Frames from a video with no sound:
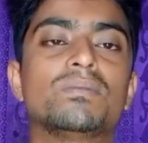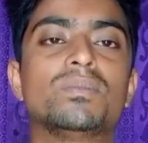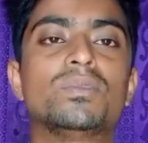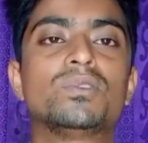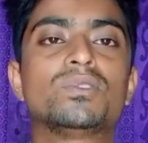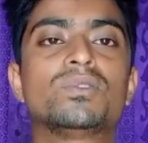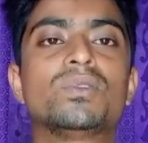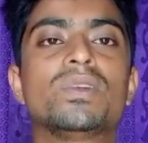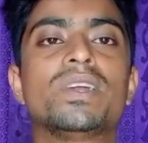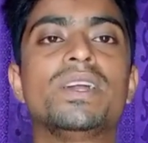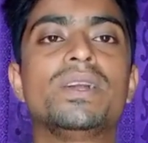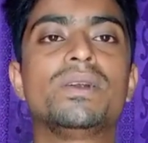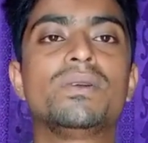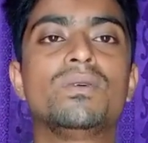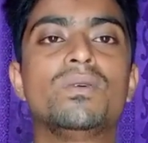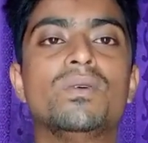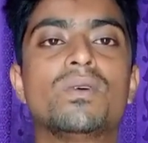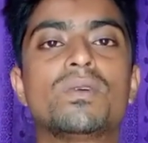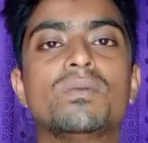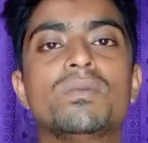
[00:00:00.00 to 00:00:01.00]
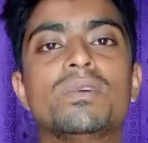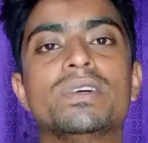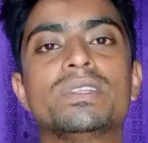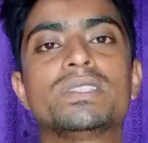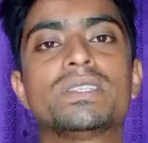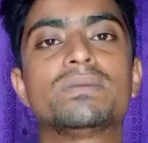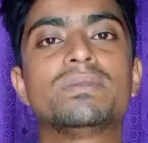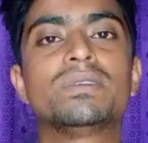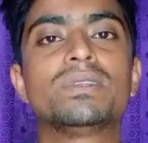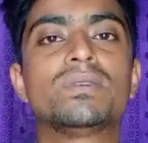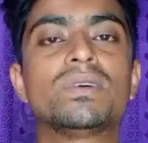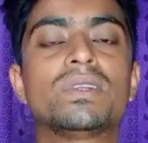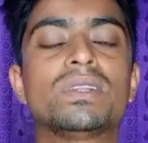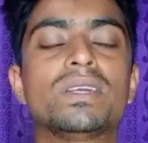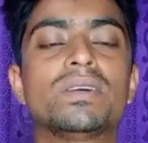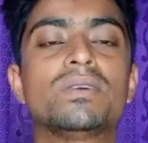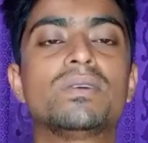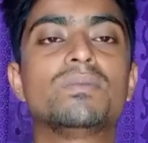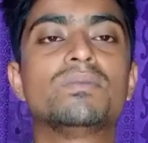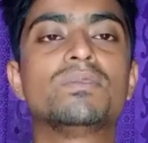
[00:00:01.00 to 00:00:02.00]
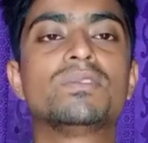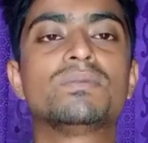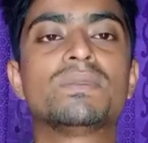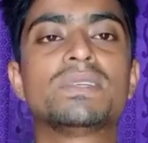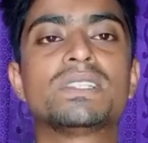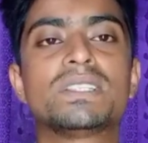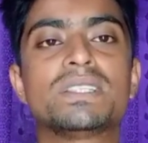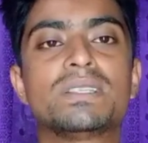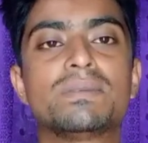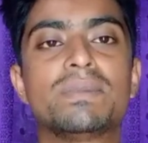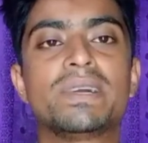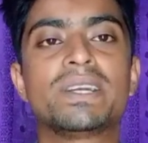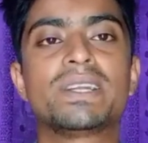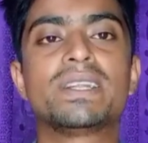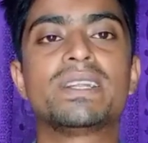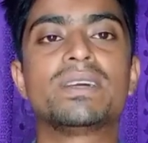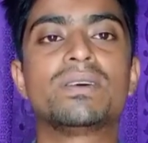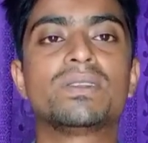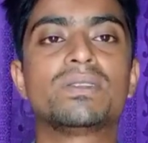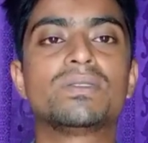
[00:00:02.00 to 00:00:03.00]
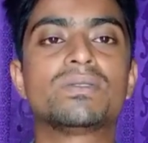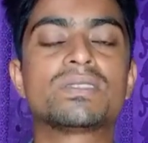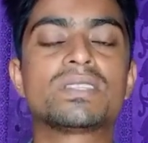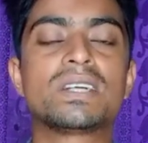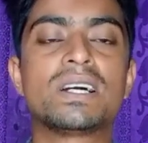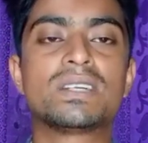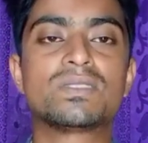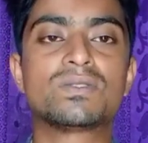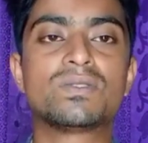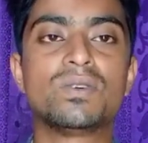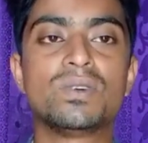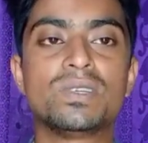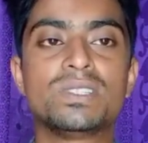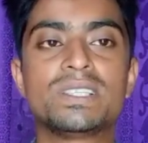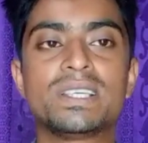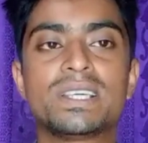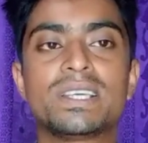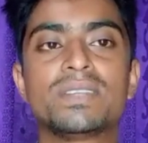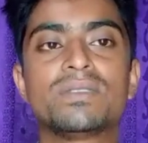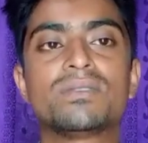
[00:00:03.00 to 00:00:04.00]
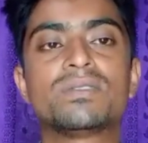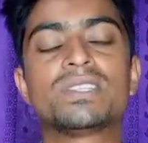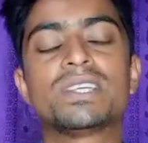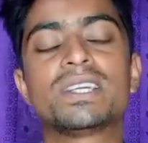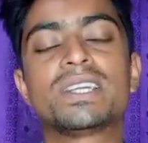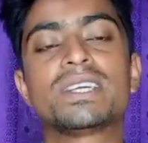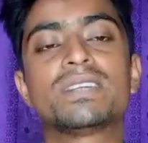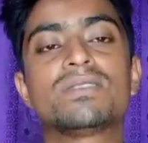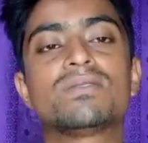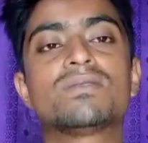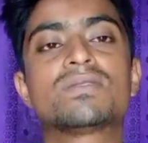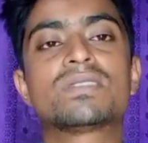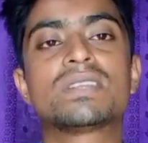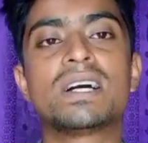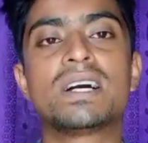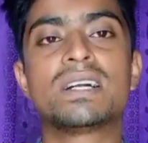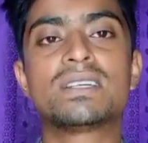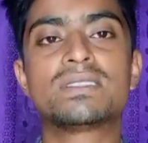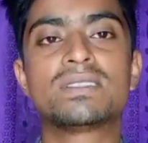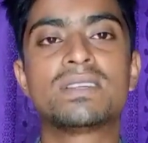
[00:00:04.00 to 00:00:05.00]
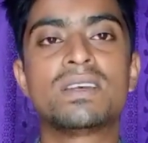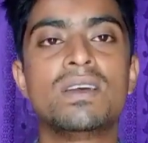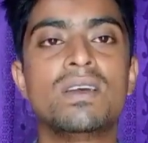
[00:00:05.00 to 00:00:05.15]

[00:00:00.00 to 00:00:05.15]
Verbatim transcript: প্রচুর হিট গরম হয়ে যাবে তো অর্ধেক করে বুঝবেন যে ব্যাটারি হয়তো চার্জ হয়েছে কিন্তু সেটি কিন্তু চার্জ